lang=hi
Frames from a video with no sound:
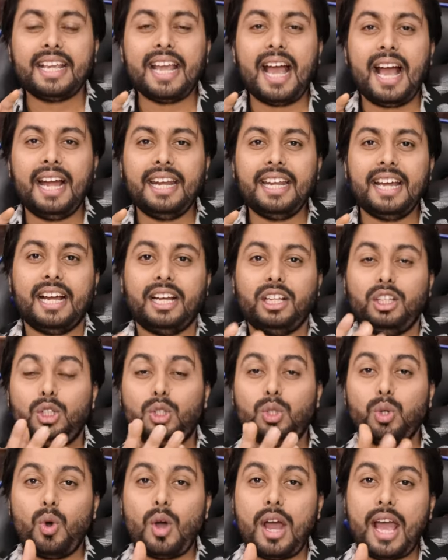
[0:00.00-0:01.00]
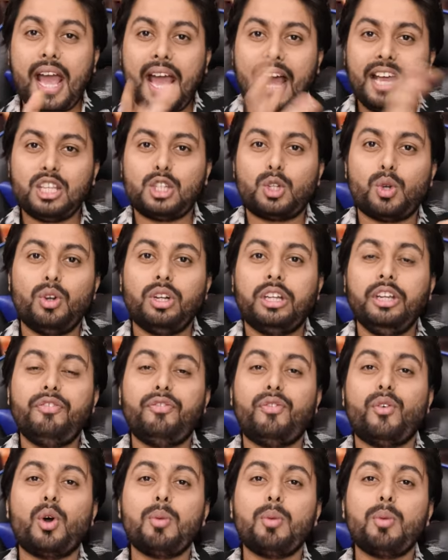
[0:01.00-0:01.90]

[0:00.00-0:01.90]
ये क्या है ना जो एस ट्वेंटी